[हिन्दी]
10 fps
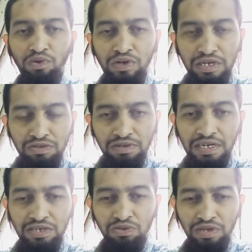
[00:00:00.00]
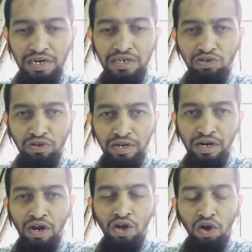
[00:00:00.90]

वो इस वजह से होता है डिसऑर्डर